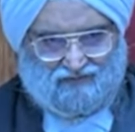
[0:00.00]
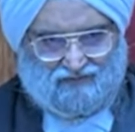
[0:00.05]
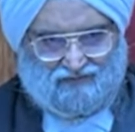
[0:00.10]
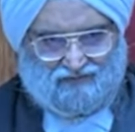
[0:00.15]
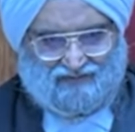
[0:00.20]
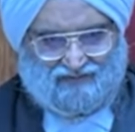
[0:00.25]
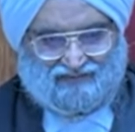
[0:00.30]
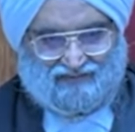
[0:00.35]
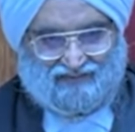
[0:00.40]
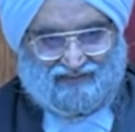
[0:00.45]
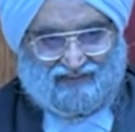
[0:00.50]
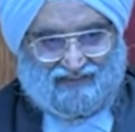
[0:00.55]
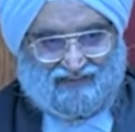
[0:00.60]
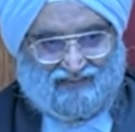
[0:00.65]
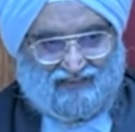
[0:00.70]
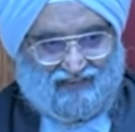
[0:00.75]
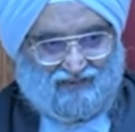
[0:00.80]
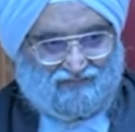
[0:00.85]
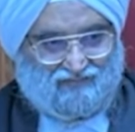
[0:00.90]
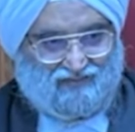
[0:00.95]
इससे ज़्यादा
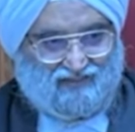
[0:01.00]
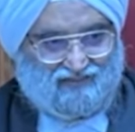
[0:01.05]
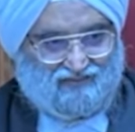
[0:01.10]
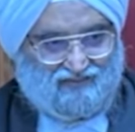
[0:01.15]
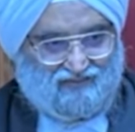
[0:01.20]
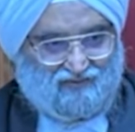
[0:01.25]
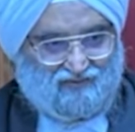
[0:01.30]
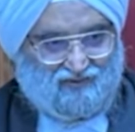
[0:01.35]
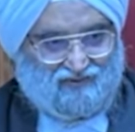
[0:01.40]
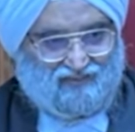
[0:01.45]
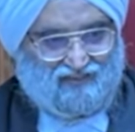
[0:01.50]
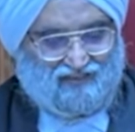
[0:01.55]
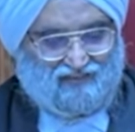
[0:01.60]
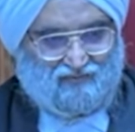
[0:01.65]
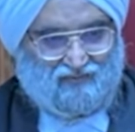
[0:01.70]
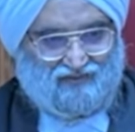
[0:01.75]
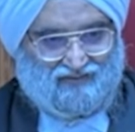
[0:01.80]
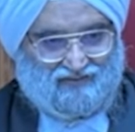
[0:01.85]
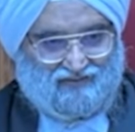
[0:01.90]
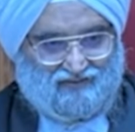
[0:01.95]
आप जैसे और क्या
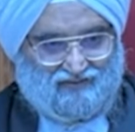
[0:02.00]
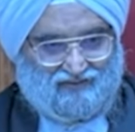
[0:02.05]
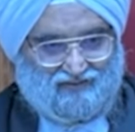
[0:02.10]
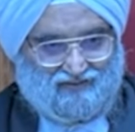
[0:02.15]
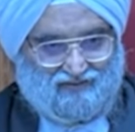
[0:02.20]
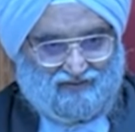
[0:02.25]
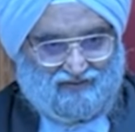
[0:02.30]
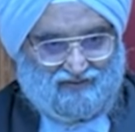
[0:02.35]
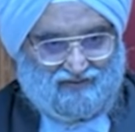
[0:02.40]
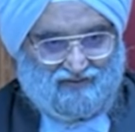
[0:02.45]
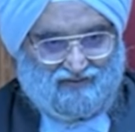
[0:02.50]
एक्सपेक्ट करेंगे